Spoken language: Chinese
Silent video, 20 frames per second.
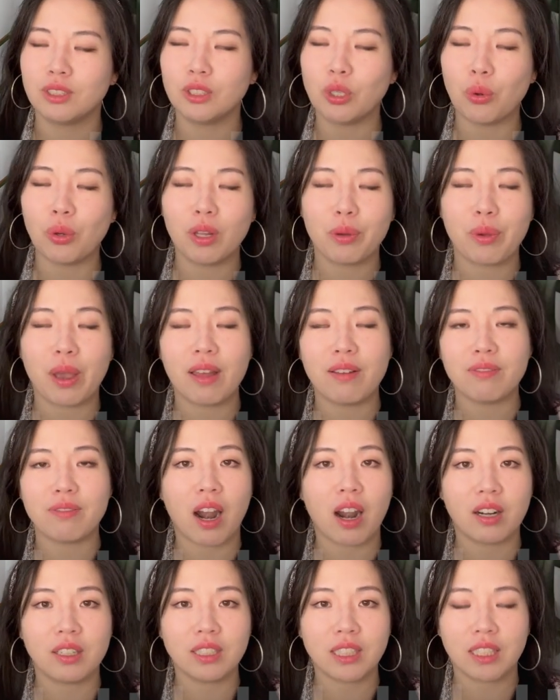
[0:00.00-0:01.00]
游乐园
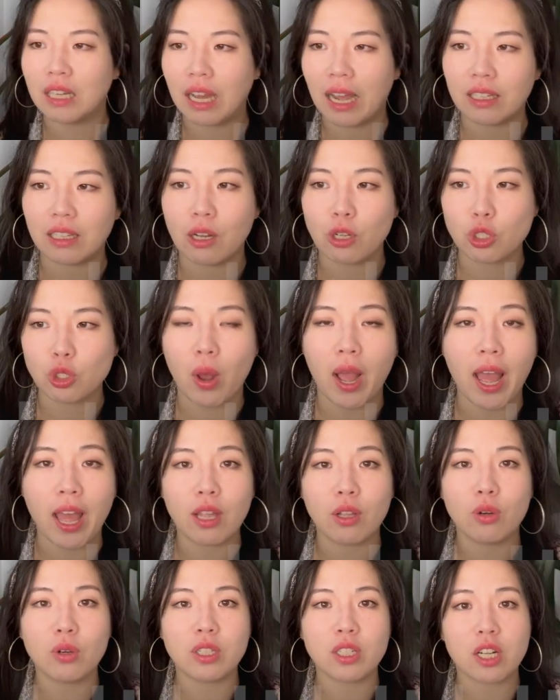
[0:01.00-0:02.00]
玩这海盗
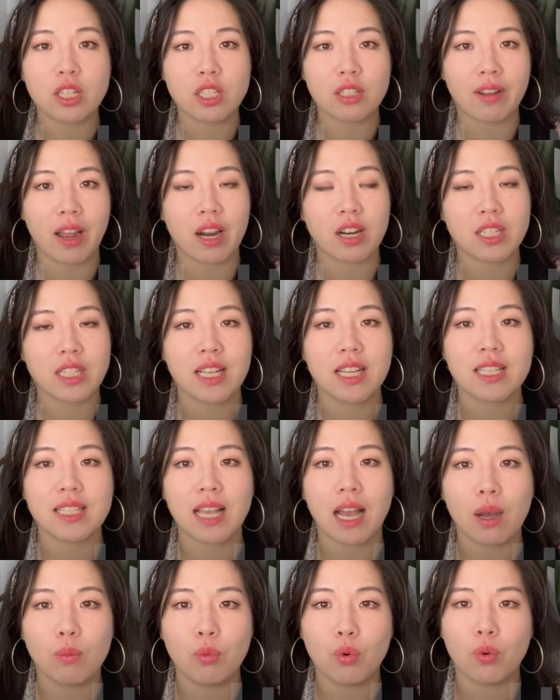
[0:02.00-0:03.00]
船，或者是玩这些
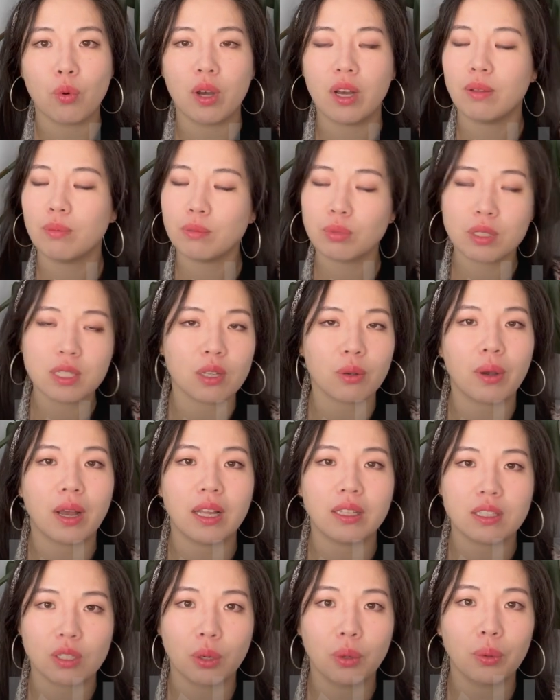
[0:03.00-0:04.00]
项目，我很不喜
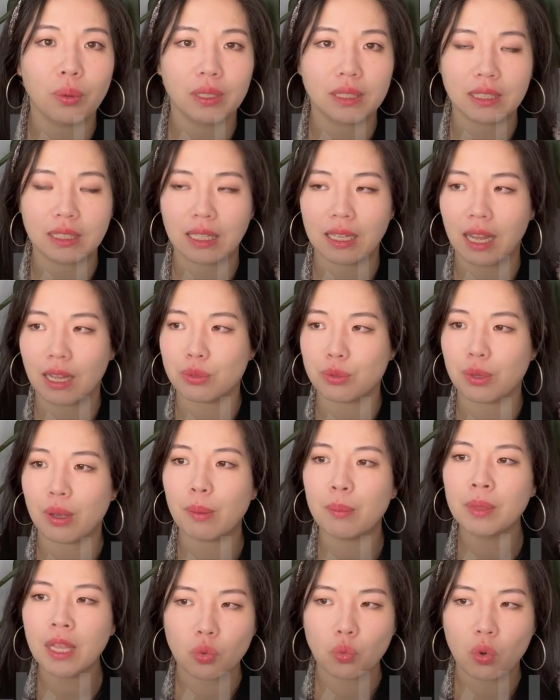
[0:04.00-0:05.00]
欢自由落体的感觉。